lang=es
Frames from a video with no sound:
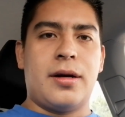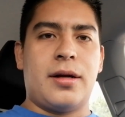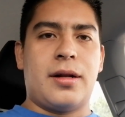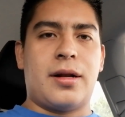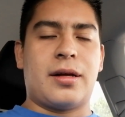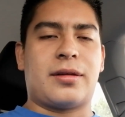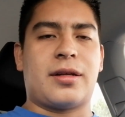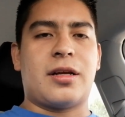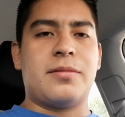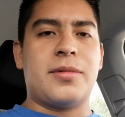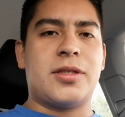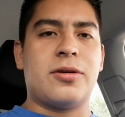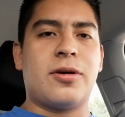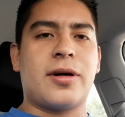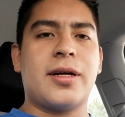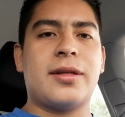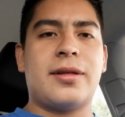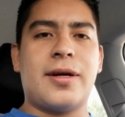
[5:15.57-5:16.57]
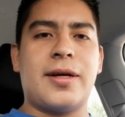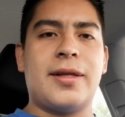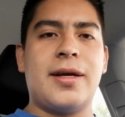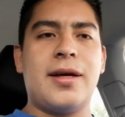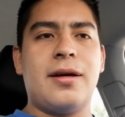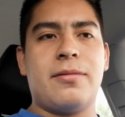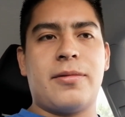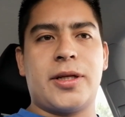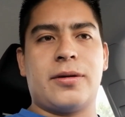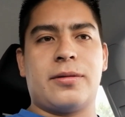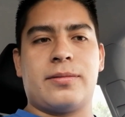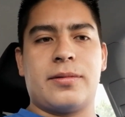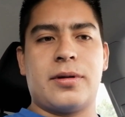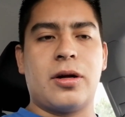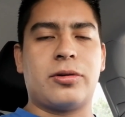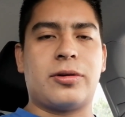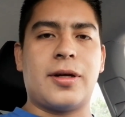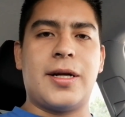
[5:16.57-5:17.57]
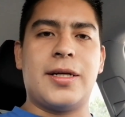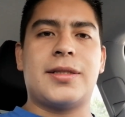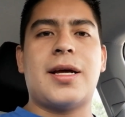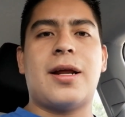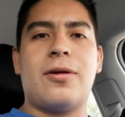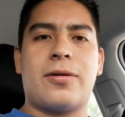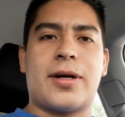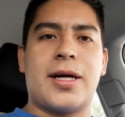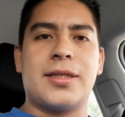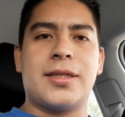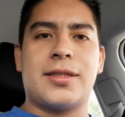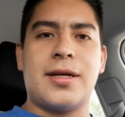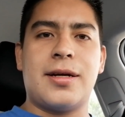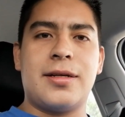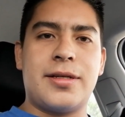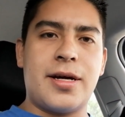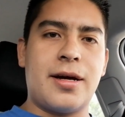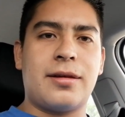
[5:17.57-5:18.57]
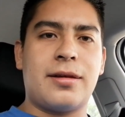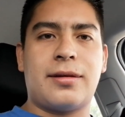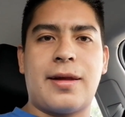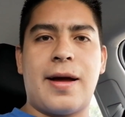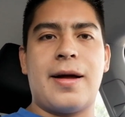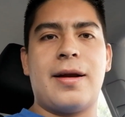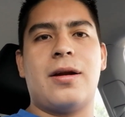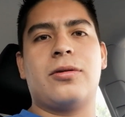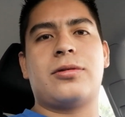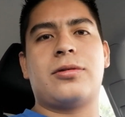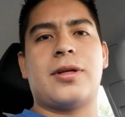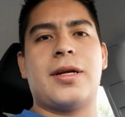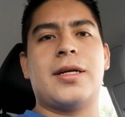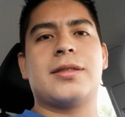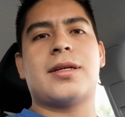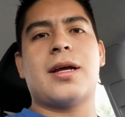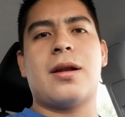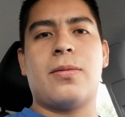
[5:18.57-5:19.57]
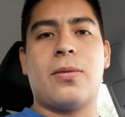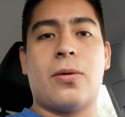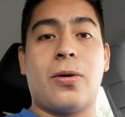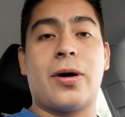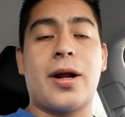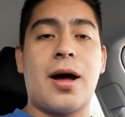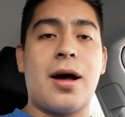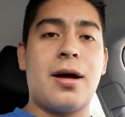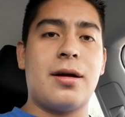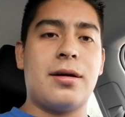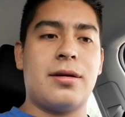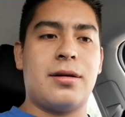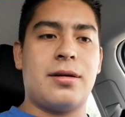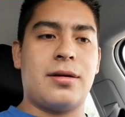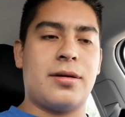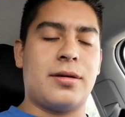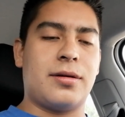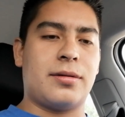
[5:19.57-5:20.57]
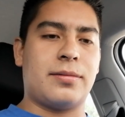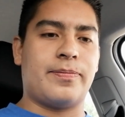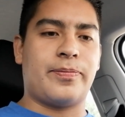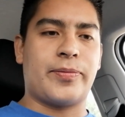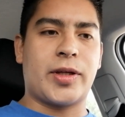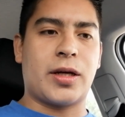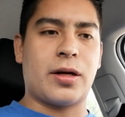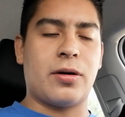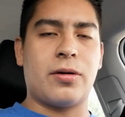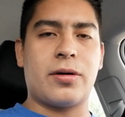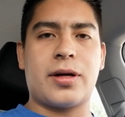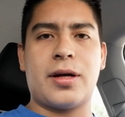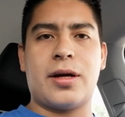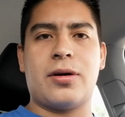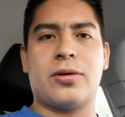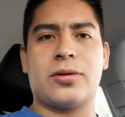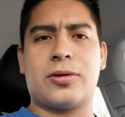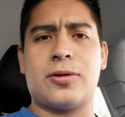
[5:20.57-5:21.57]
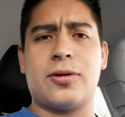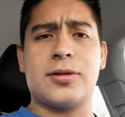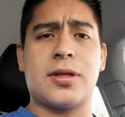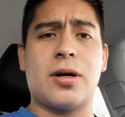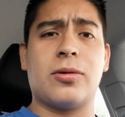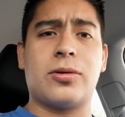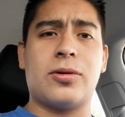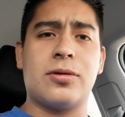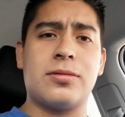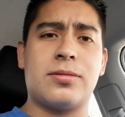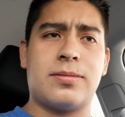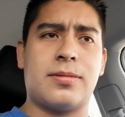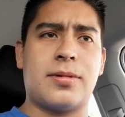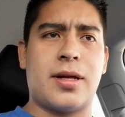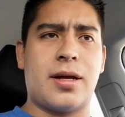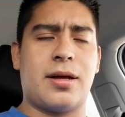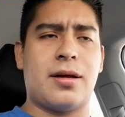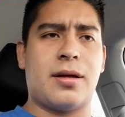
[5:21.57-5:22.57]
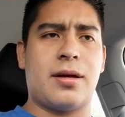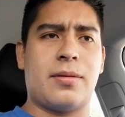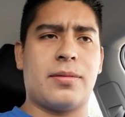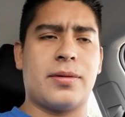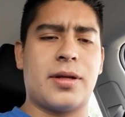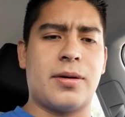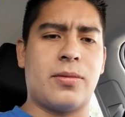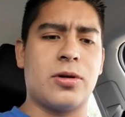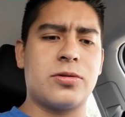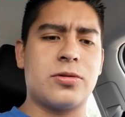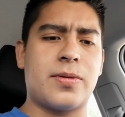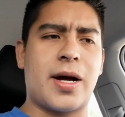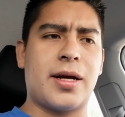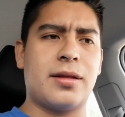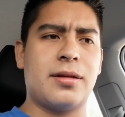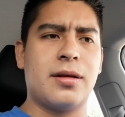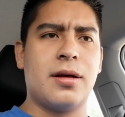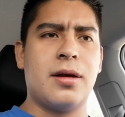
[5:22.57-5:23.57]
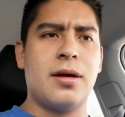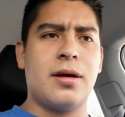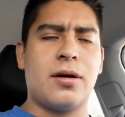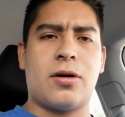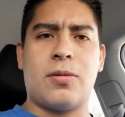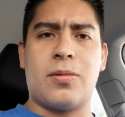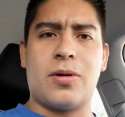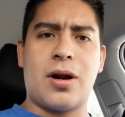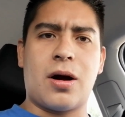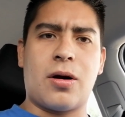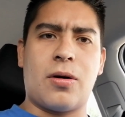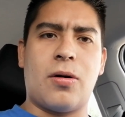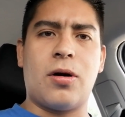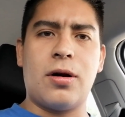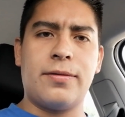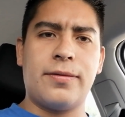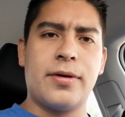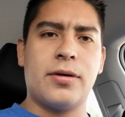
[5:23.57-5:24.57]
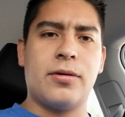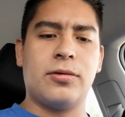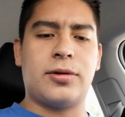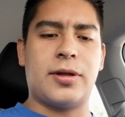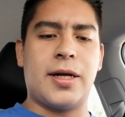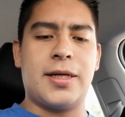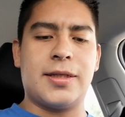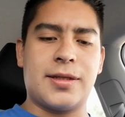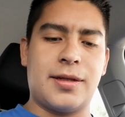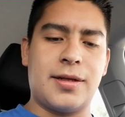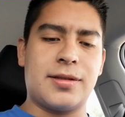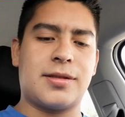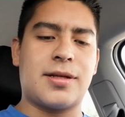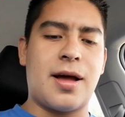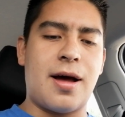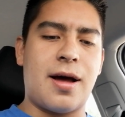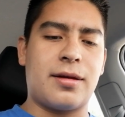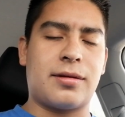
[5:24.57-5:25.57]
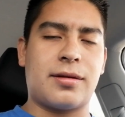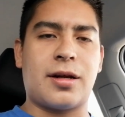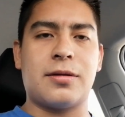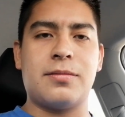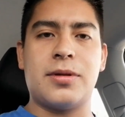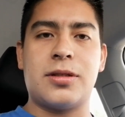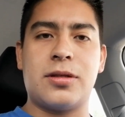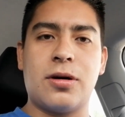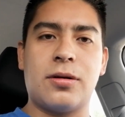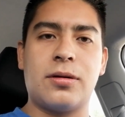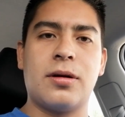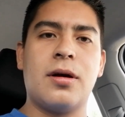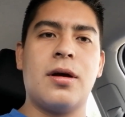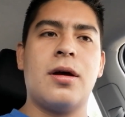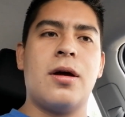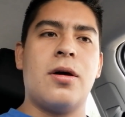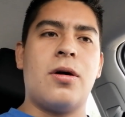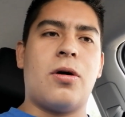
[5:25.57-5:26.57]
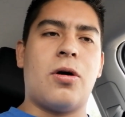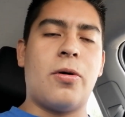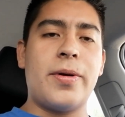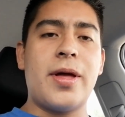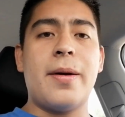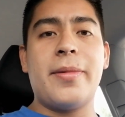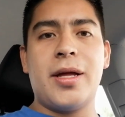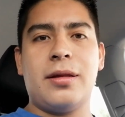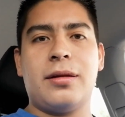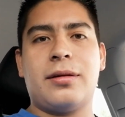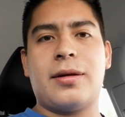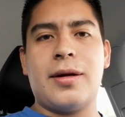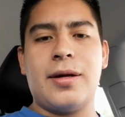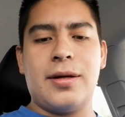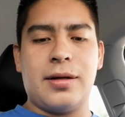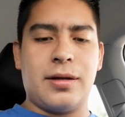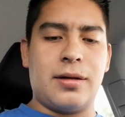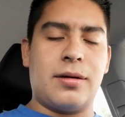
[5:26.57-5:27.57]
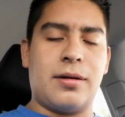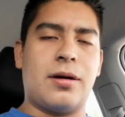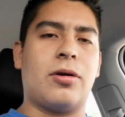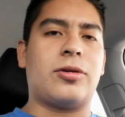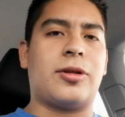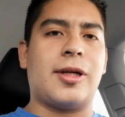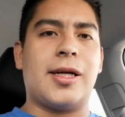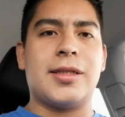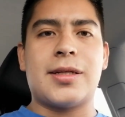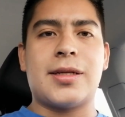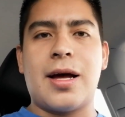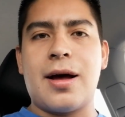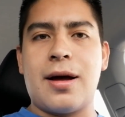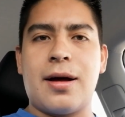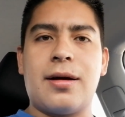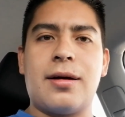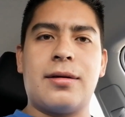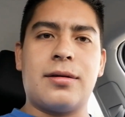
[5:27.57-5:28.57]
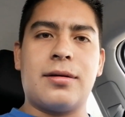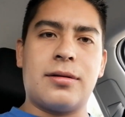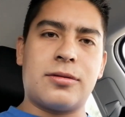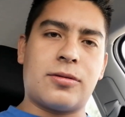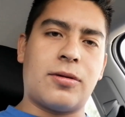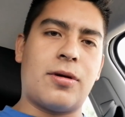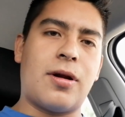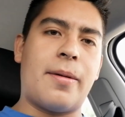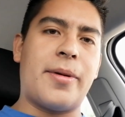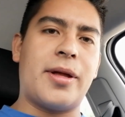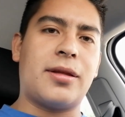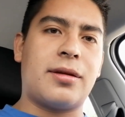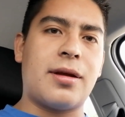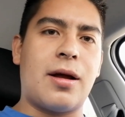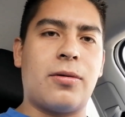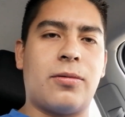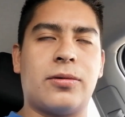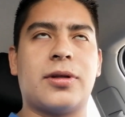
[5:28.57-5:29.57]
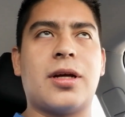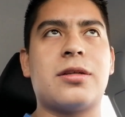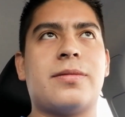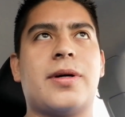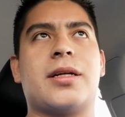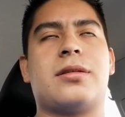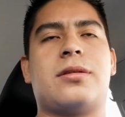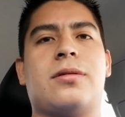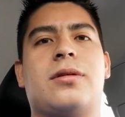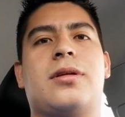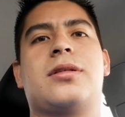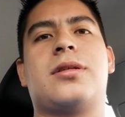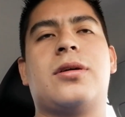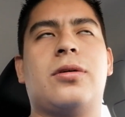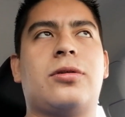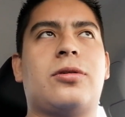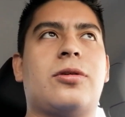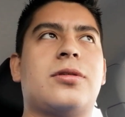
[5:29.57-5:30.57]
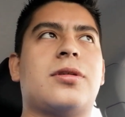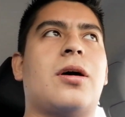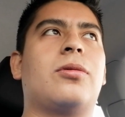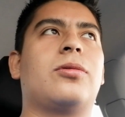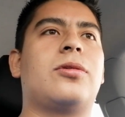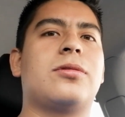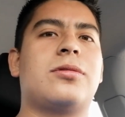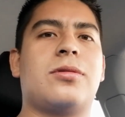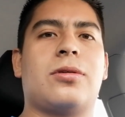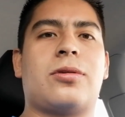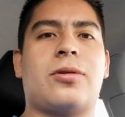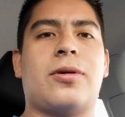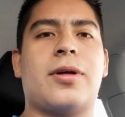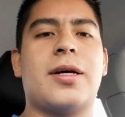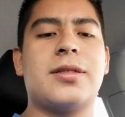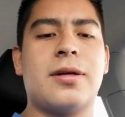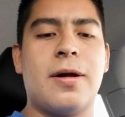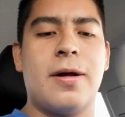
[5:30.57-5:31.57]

La transmisión que tiene, bueno, la utiliza lo que es el Jetta, la utiliza el Bora, eh, Creo que otros autos de, Volkswagen como la Golf utilizan esta transmisión. Obviamente lo utiliza solamente algunas versiones de otros autos, no todas.